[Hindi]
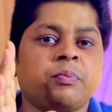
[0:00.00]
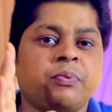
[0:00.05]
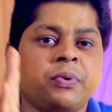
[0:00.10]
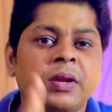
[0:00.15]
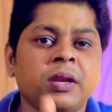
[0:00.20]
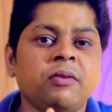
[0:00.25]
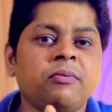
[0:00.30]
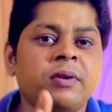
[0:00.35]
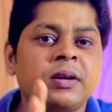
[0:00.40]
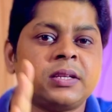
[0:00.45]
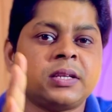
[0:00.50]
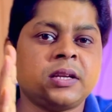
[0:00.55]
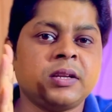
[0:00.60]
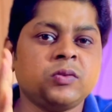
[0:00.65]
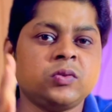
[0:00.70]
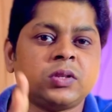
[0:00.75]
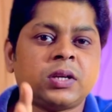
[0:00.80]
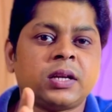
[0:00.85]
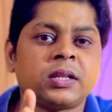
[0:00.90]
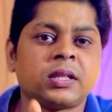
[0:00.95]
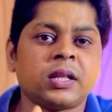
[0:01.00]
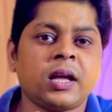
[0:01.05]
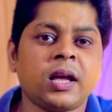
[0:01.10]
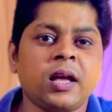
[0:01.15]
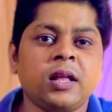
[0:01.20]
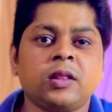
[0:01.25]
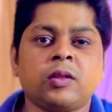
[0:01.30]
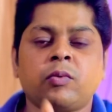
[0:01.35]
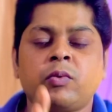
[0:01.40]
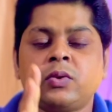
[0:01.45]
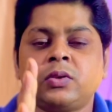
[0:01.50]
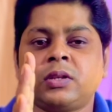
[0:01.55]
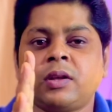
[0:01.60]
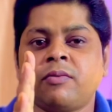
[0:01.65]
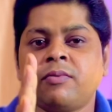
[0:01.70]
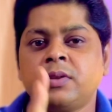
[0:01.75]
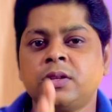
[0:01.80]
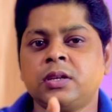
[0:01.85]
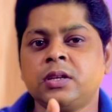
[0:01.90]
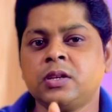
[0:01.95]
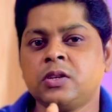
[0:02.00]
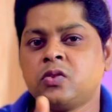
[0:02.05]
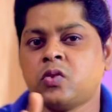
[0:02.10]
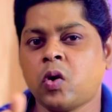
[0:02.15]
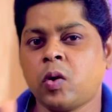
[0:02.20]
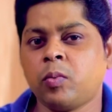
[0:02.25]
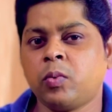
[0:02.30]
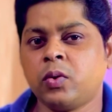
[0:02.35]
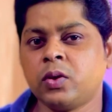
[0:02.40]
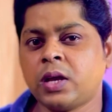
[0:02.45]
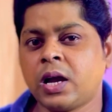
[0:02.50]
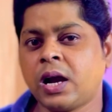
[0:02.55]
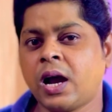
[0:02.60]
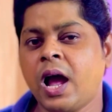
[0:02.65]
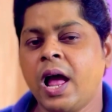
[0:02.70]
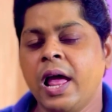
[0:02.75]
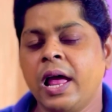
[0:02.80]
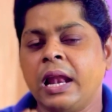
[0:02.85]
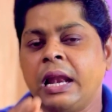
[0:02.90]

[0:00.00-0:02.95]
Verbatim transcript: फ्री वर्जन यूज करते हैं तो वो द विंजी रिजॉल्व हो जाएगा